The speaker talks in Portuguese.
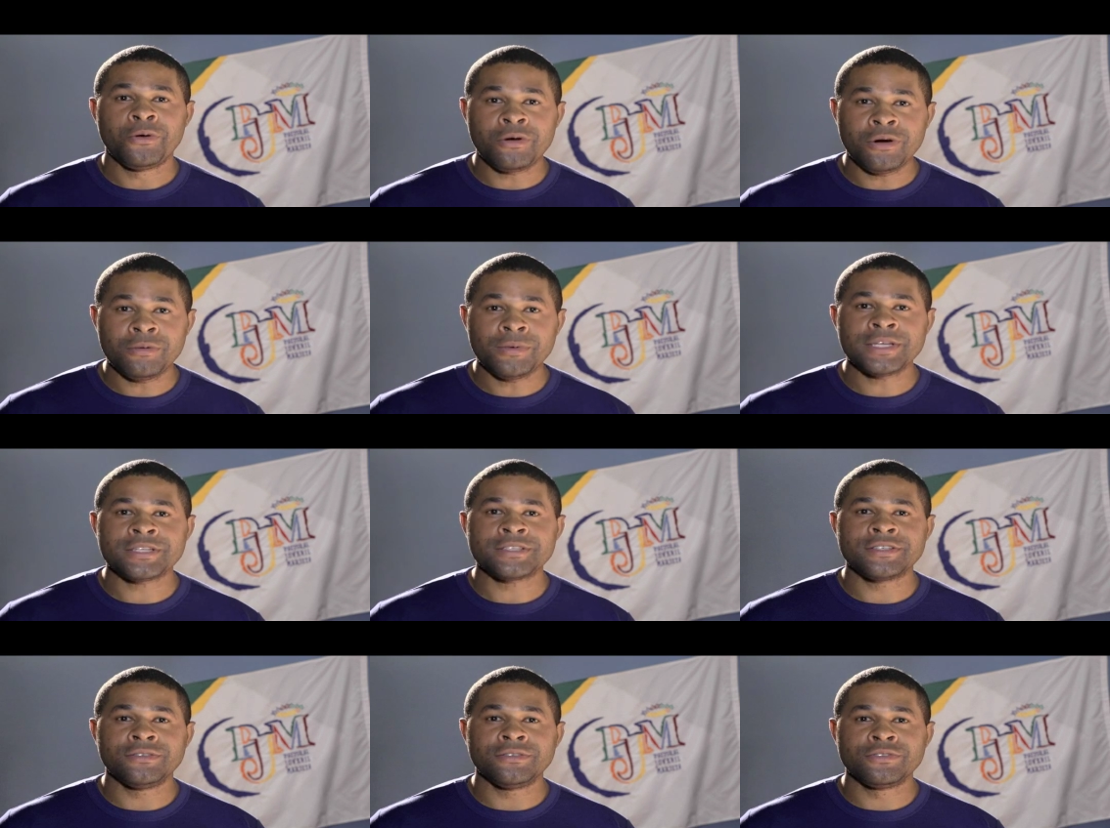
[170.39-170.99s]

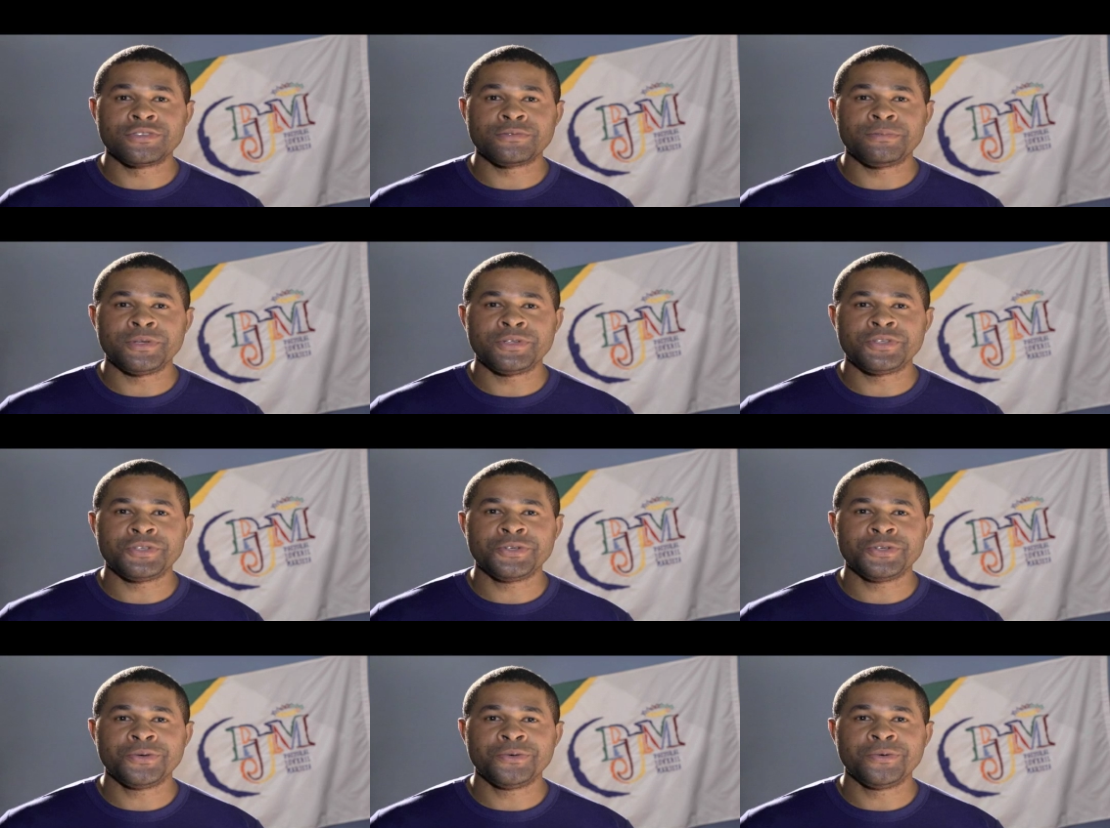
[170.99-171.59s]
como assim nos
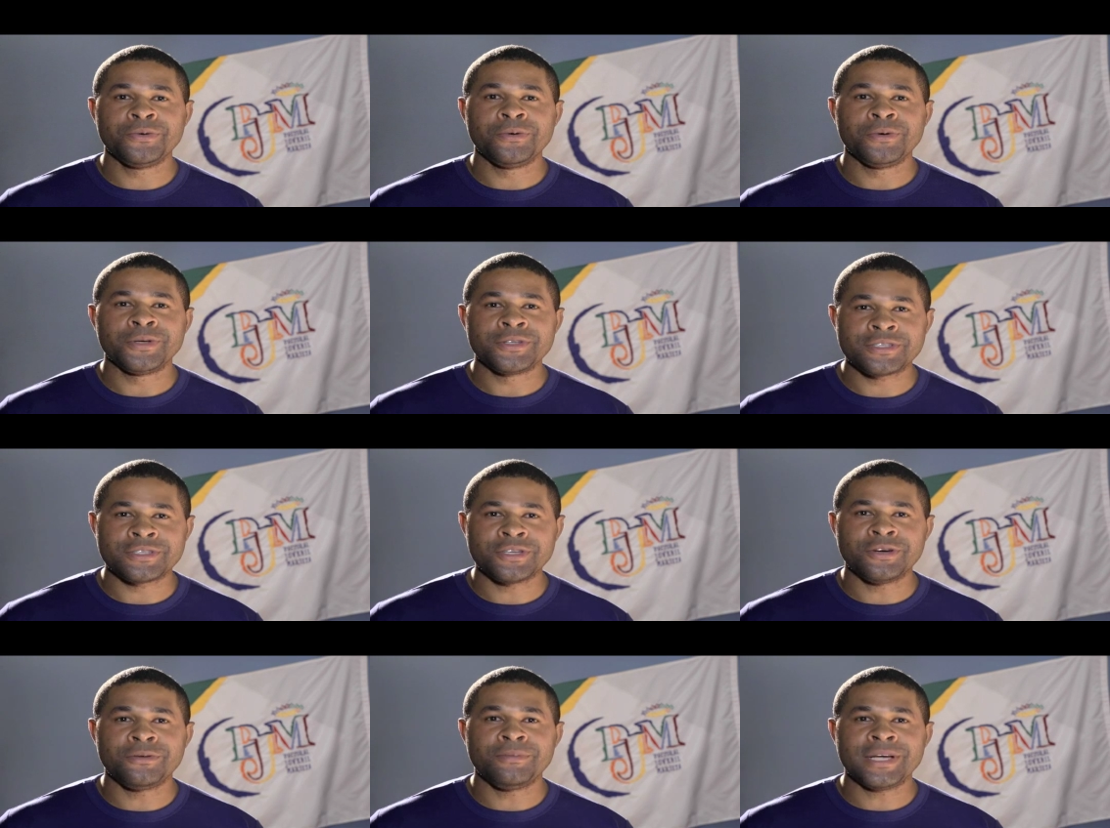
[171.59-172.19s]
pediu
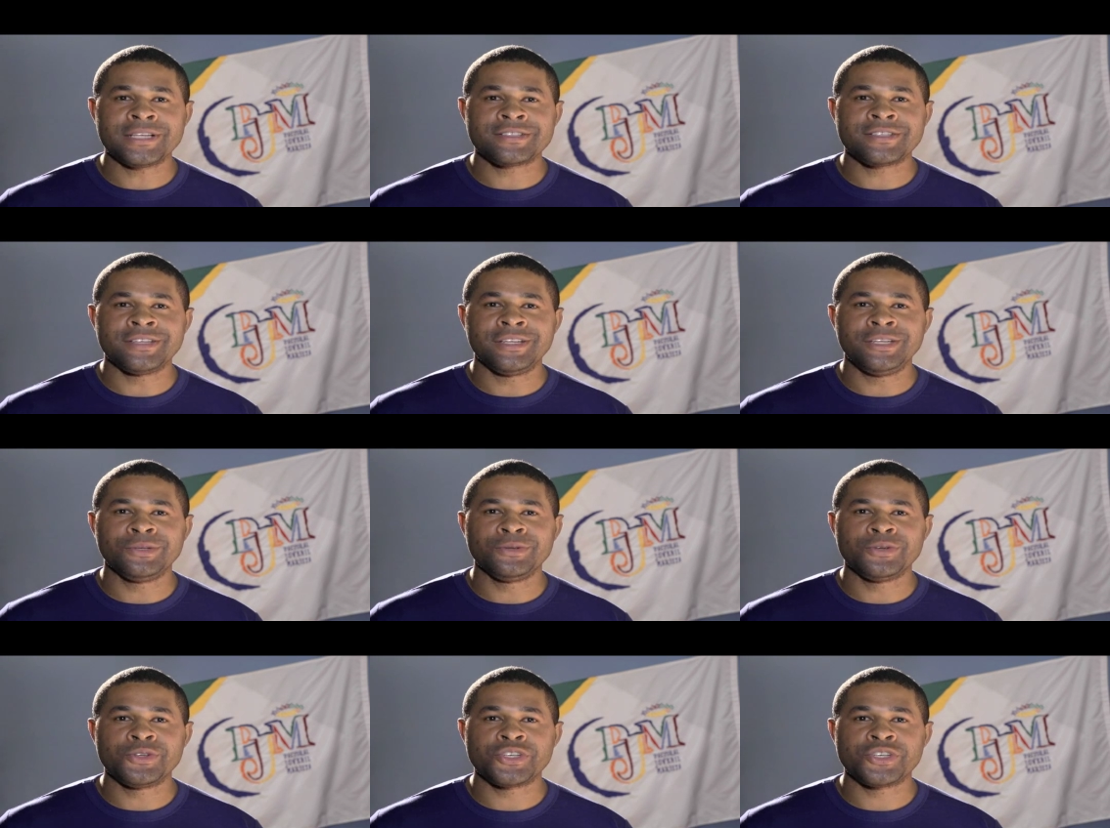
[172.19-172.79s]
São
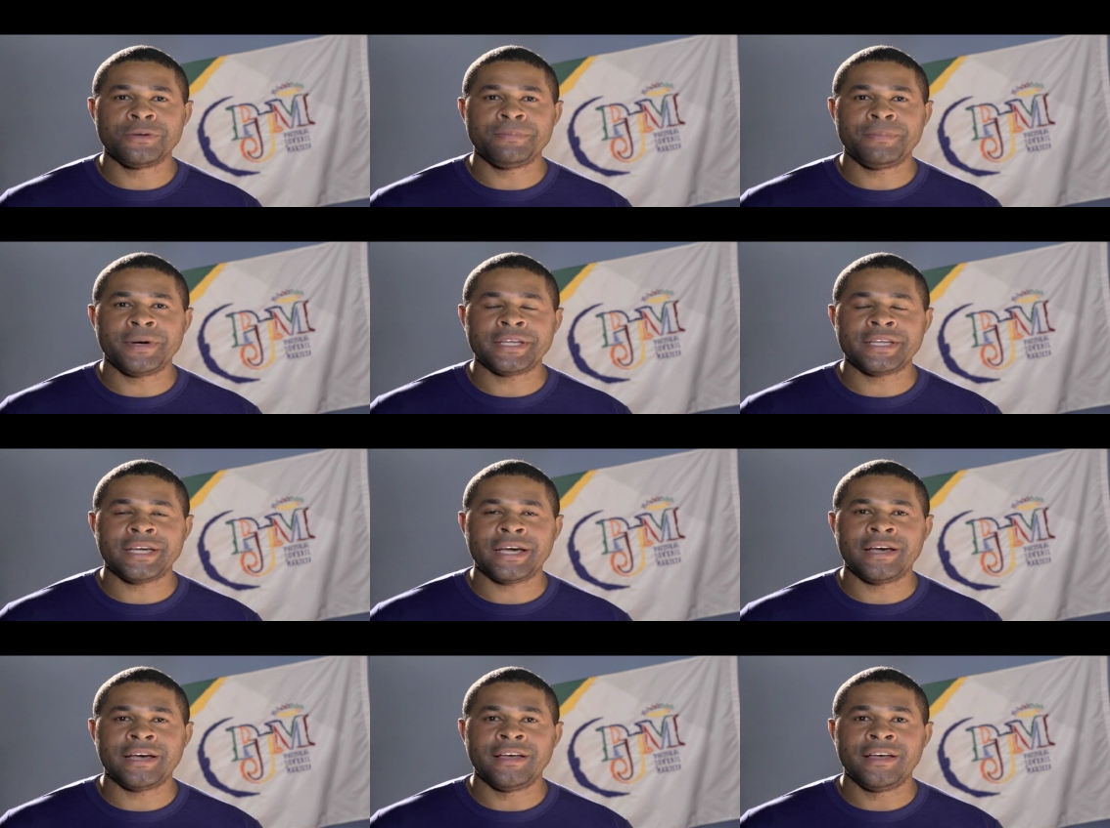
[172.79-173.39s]
Marcelino
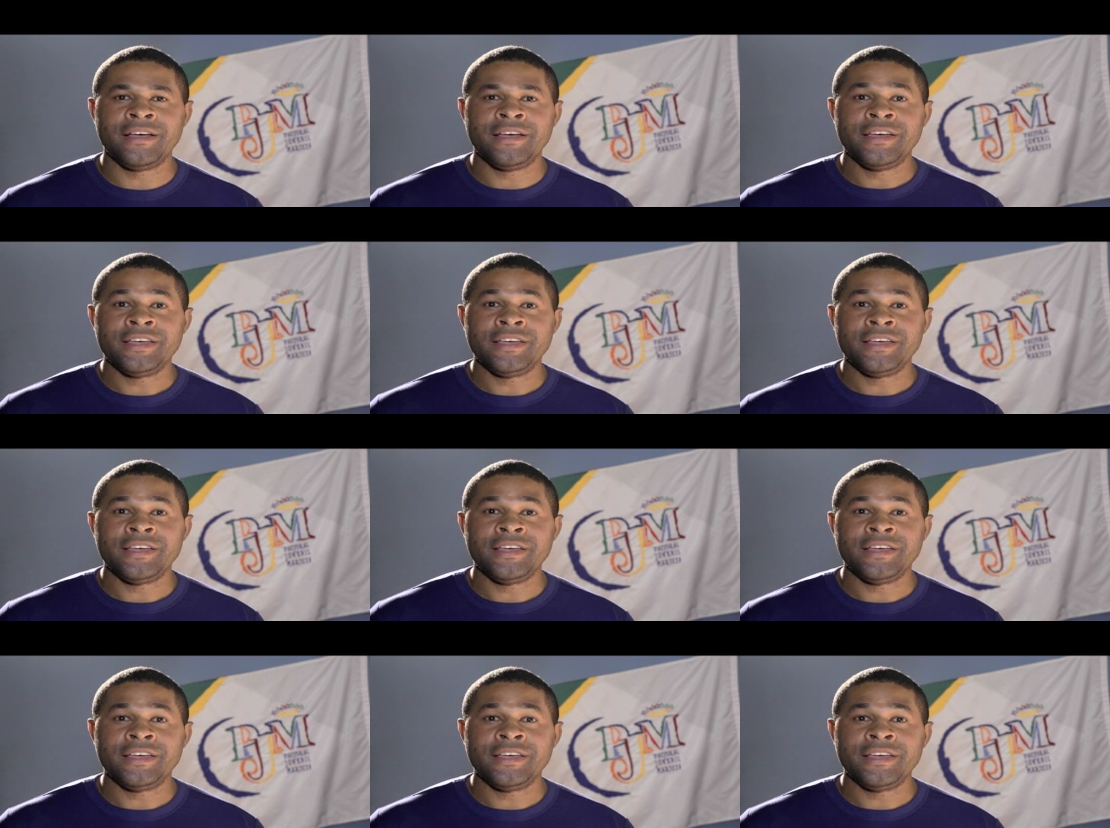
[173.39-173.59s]
Champagnat